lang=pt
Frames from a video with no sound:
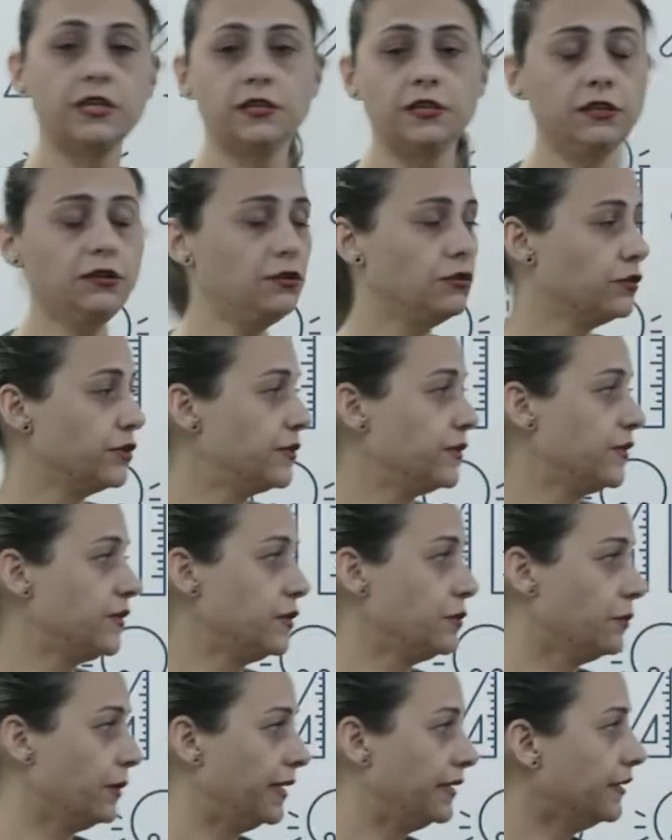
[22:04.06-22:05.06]
é de
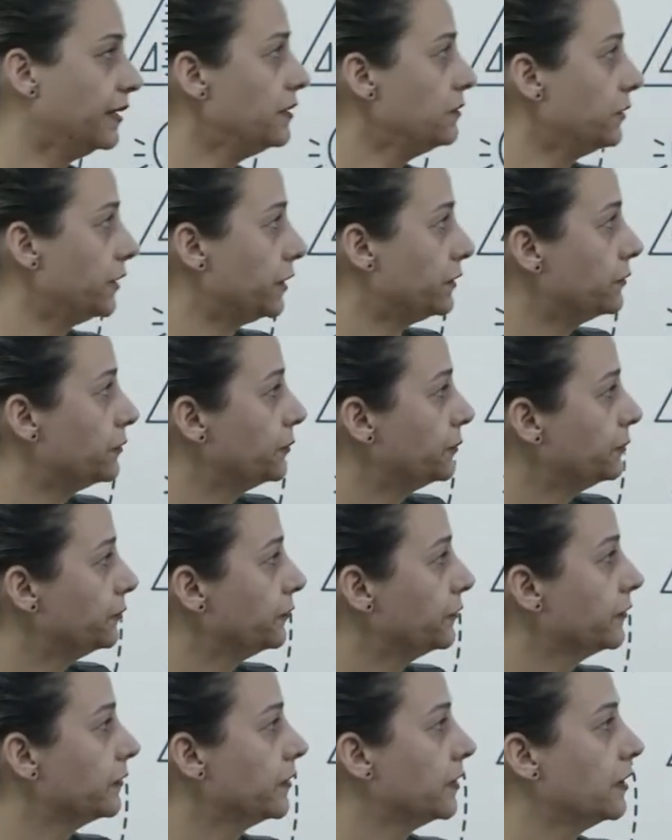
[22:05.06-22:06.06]
2,58.
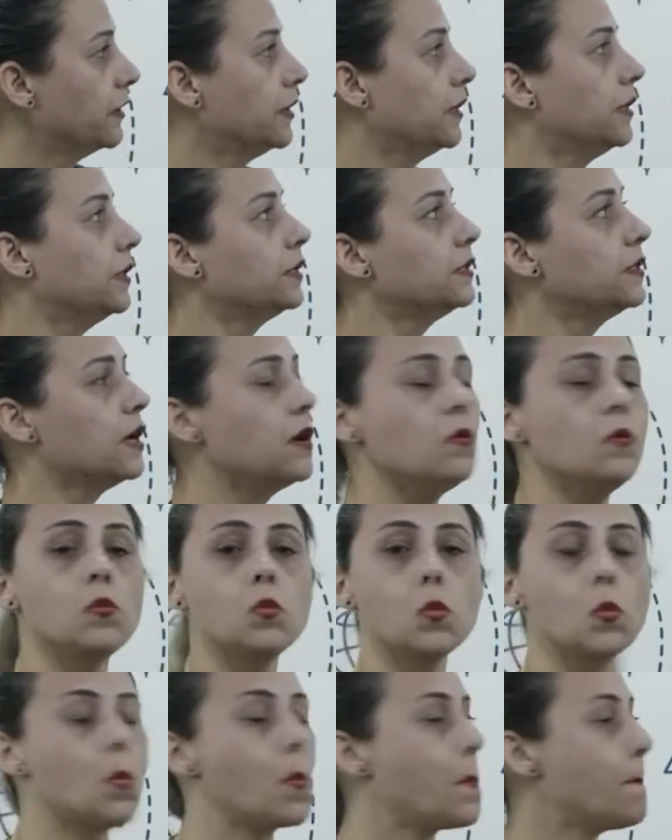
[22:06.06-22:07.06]

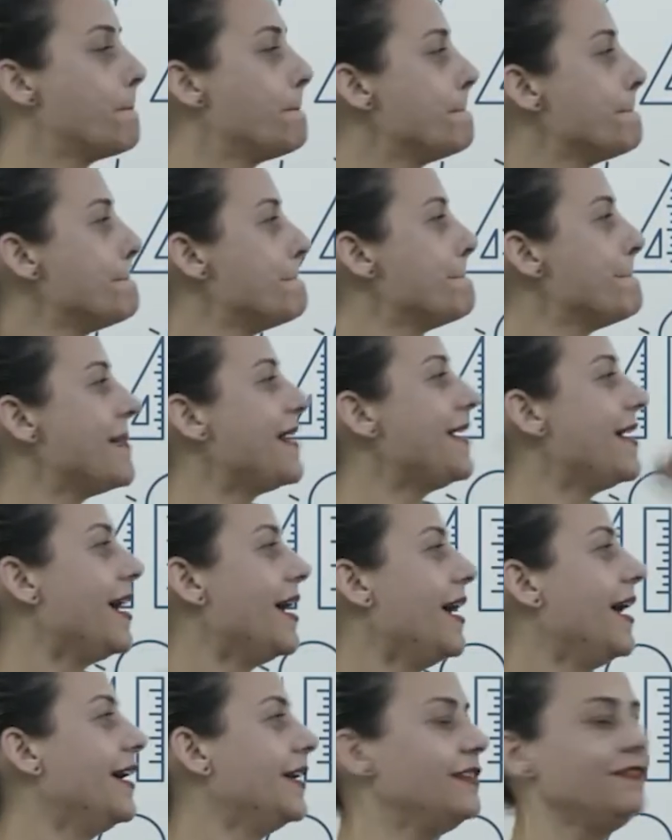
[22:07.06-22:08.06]
Então,
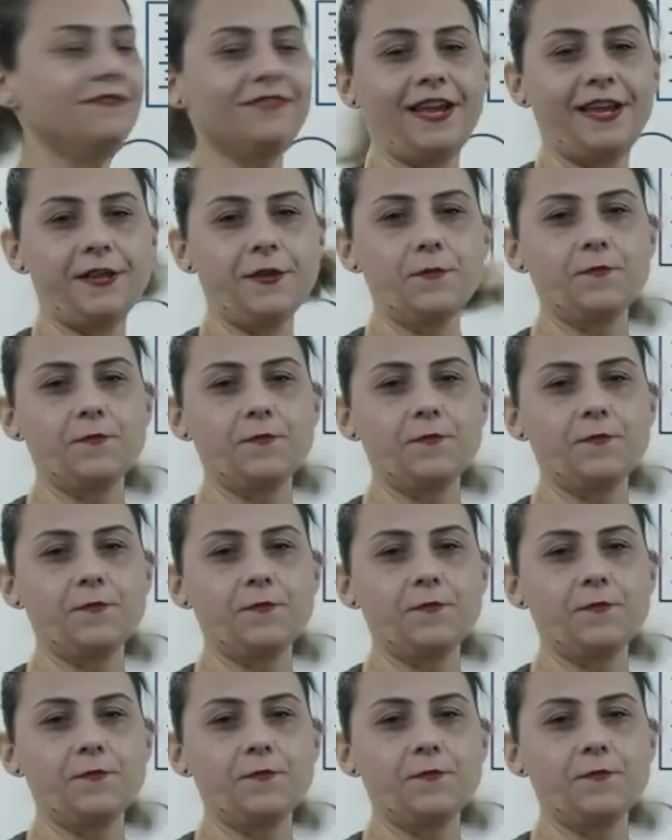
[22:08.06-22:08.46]
aí vai.